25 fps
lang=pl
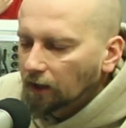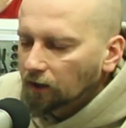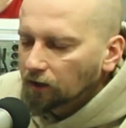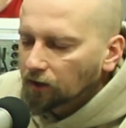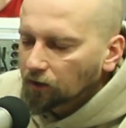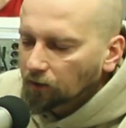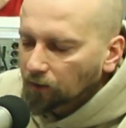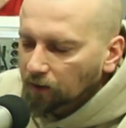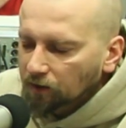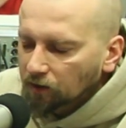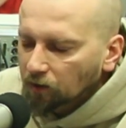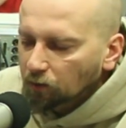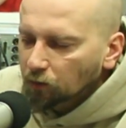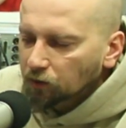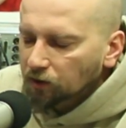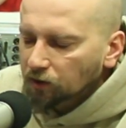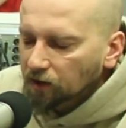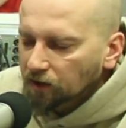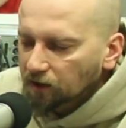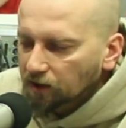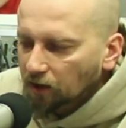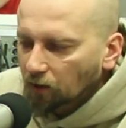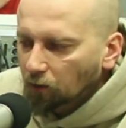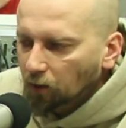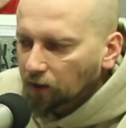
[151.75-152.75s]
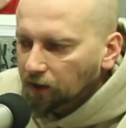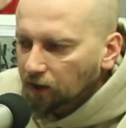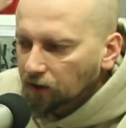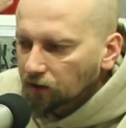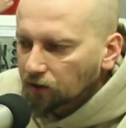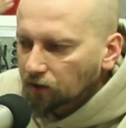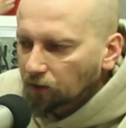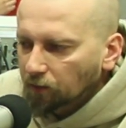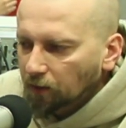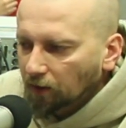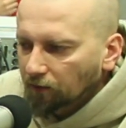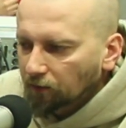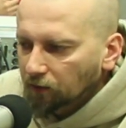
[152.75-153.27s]
Natomiast no, można zakładać,
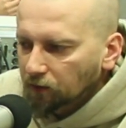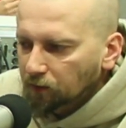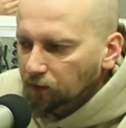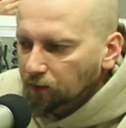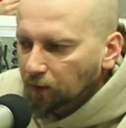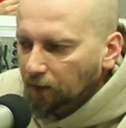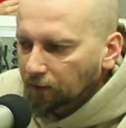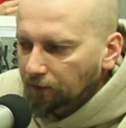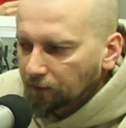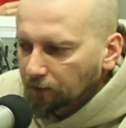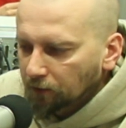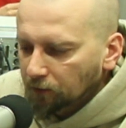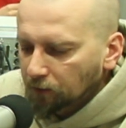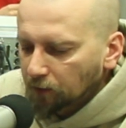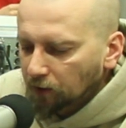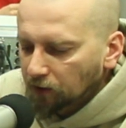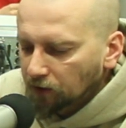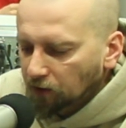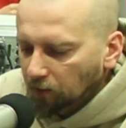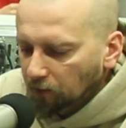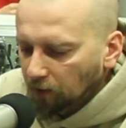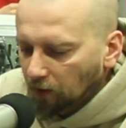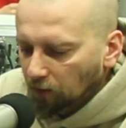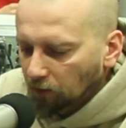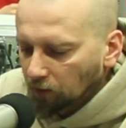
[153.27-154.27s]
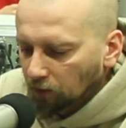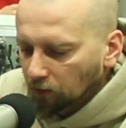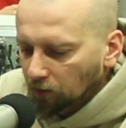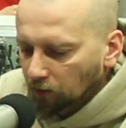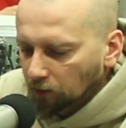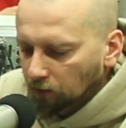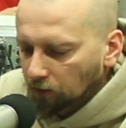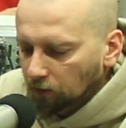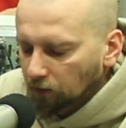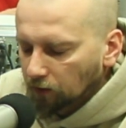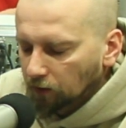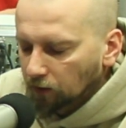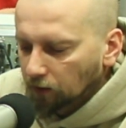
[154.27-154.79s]
że Prawo i Sprawiedliwość będzie
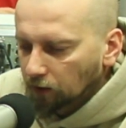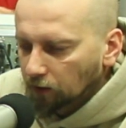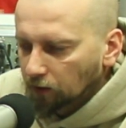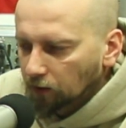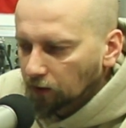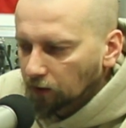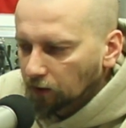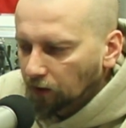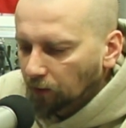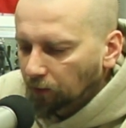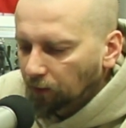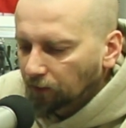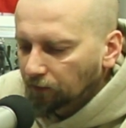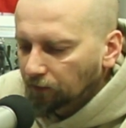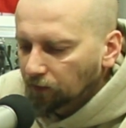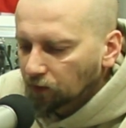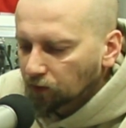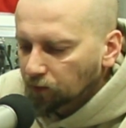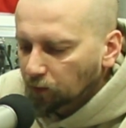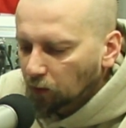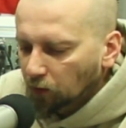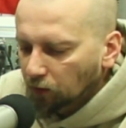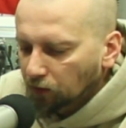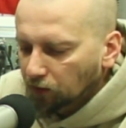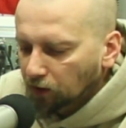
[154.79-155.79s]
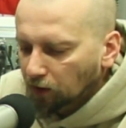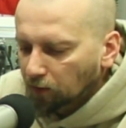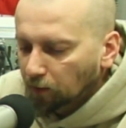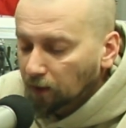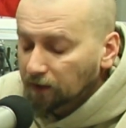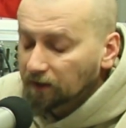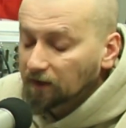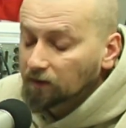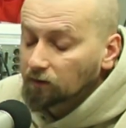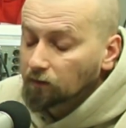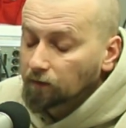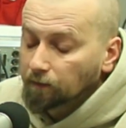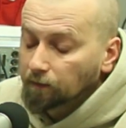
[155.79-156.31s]
miało e, na pewno sporo tych
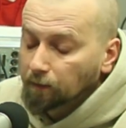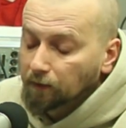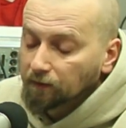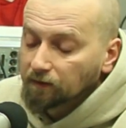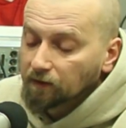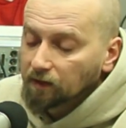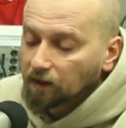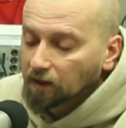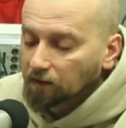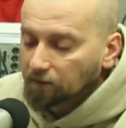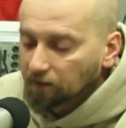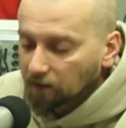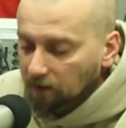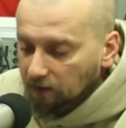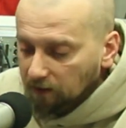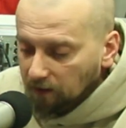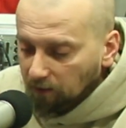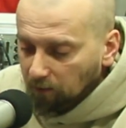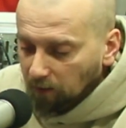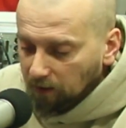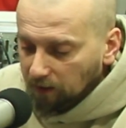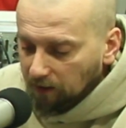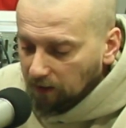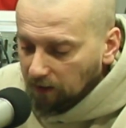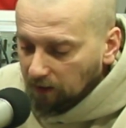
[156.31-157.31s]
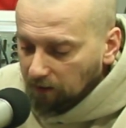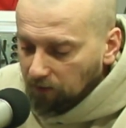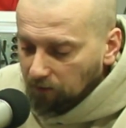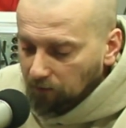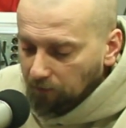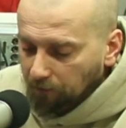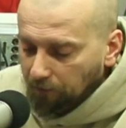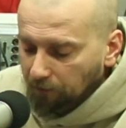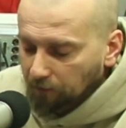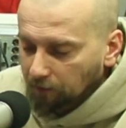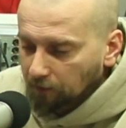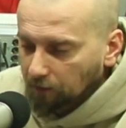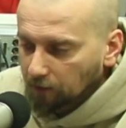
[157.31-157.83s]
mandatów, pewnie najwięcej
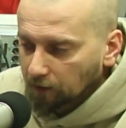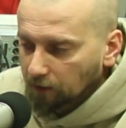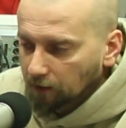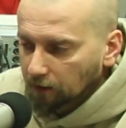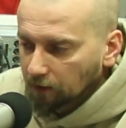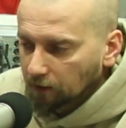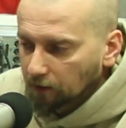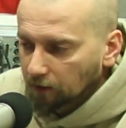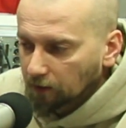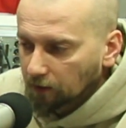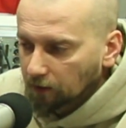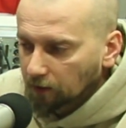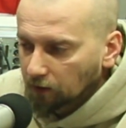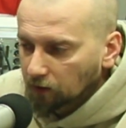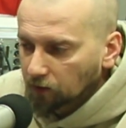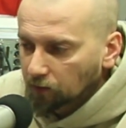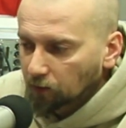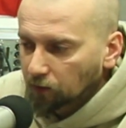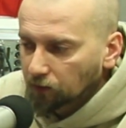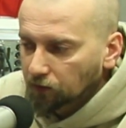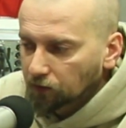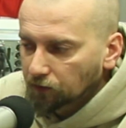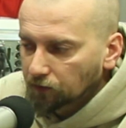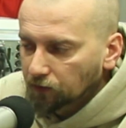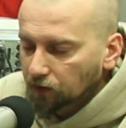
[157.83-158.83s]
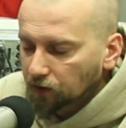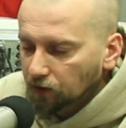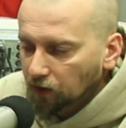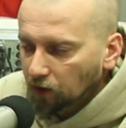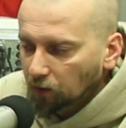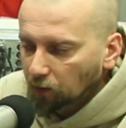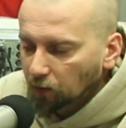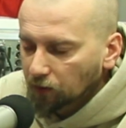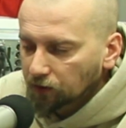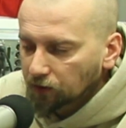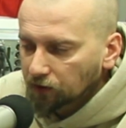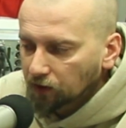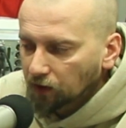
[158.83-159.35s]
mandatów e, spośród
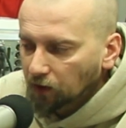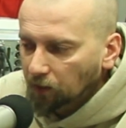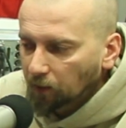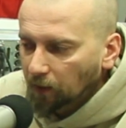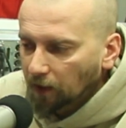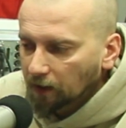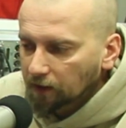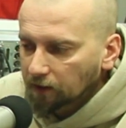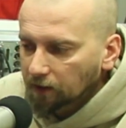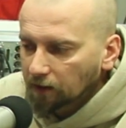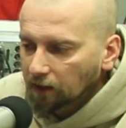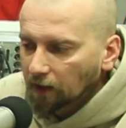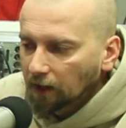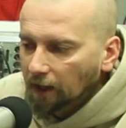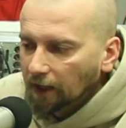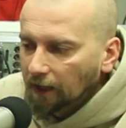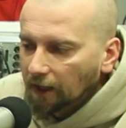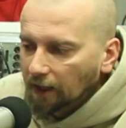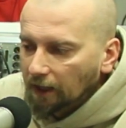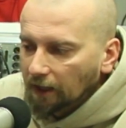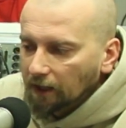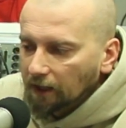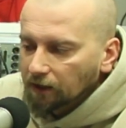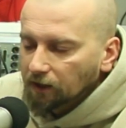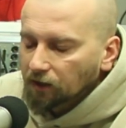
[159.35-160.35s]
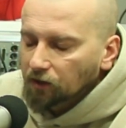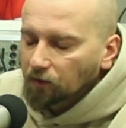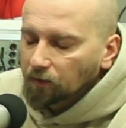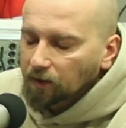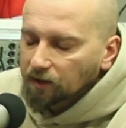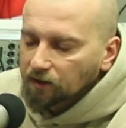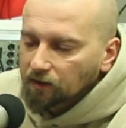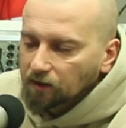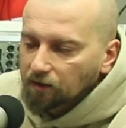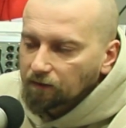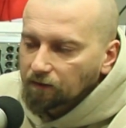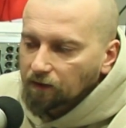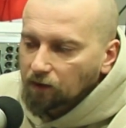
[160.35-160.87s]
wszystkich polskich partii.
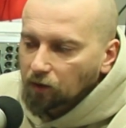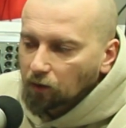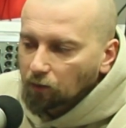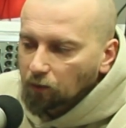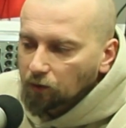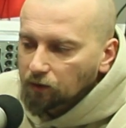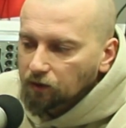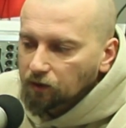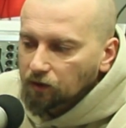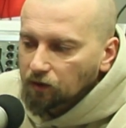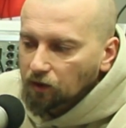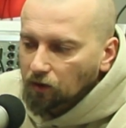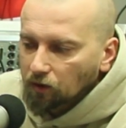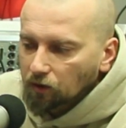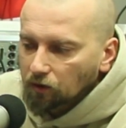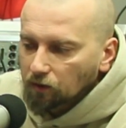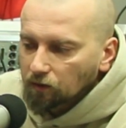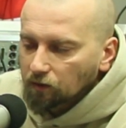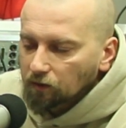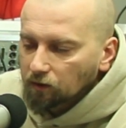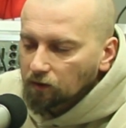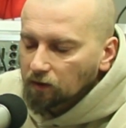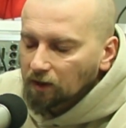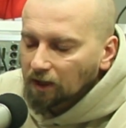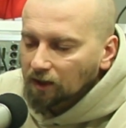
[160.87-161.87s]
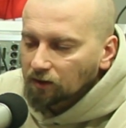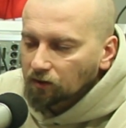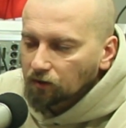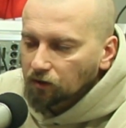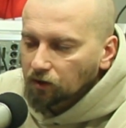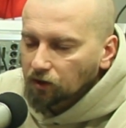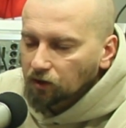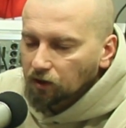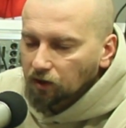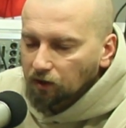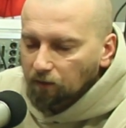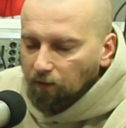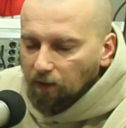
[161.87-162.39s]
Natomiast no, nie wiadomo, co, na co
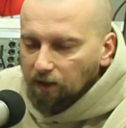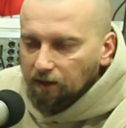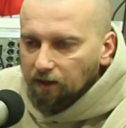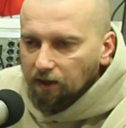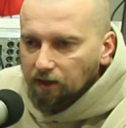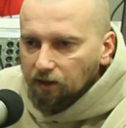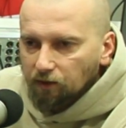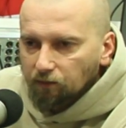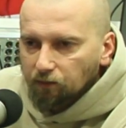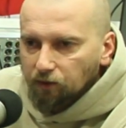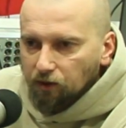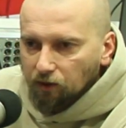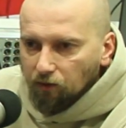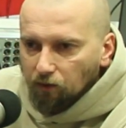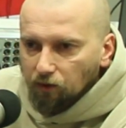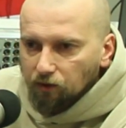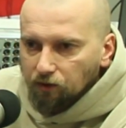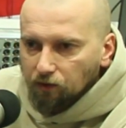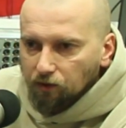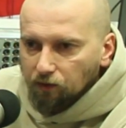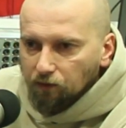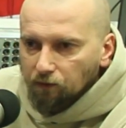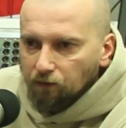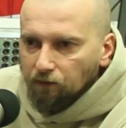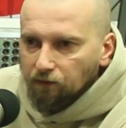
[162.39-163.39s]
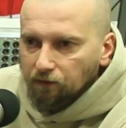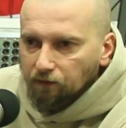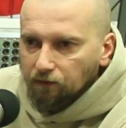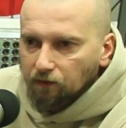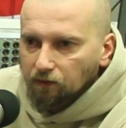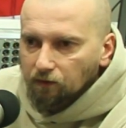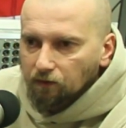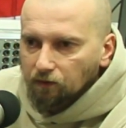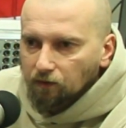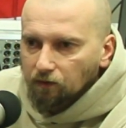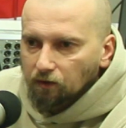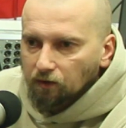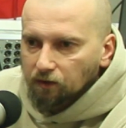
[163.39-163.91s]
się te mandaty przełożą w
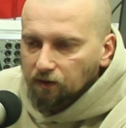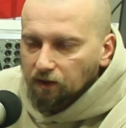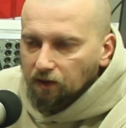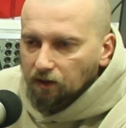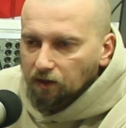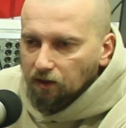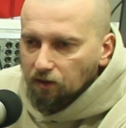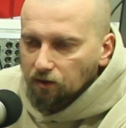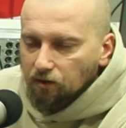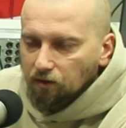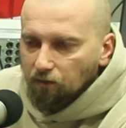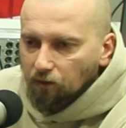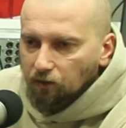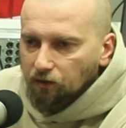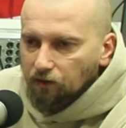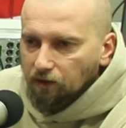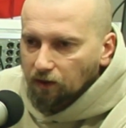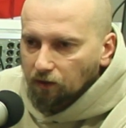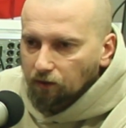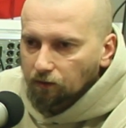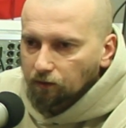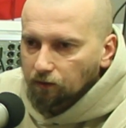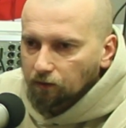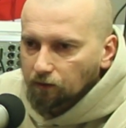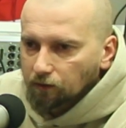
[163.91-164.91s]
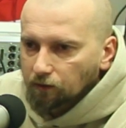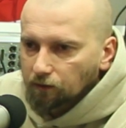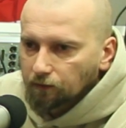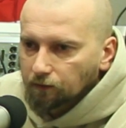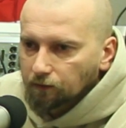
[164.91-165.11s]
u, ostatecznym rozrachunku.